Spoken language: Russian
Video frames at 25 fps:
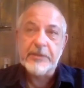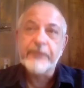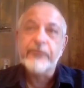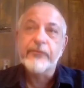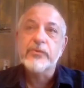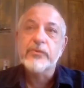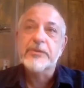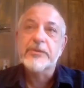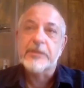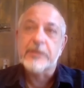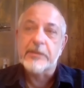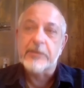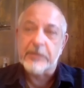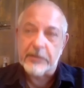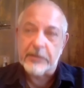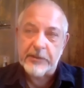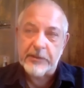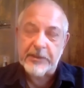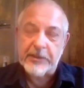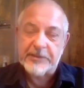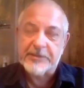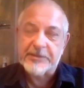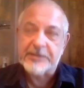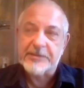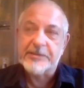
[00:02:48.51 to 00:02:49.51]
И вот
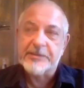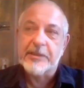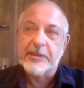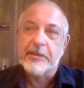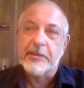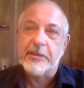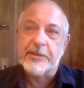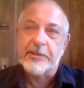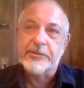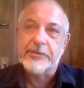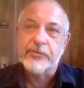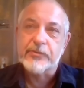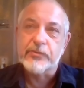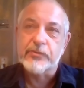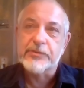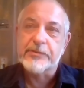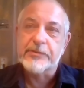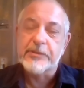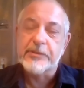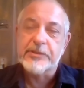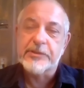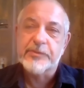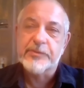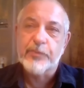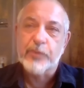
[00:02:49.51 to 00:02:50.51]
она создала
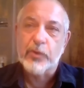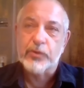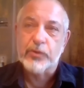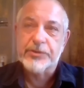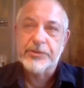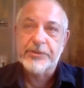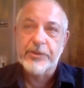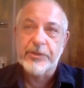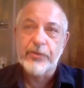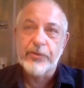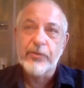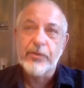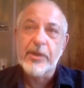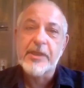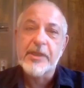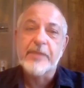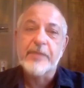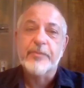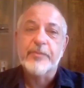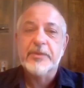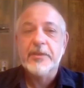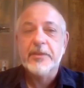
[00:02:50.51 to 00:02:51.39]
искусственный спрос на юане,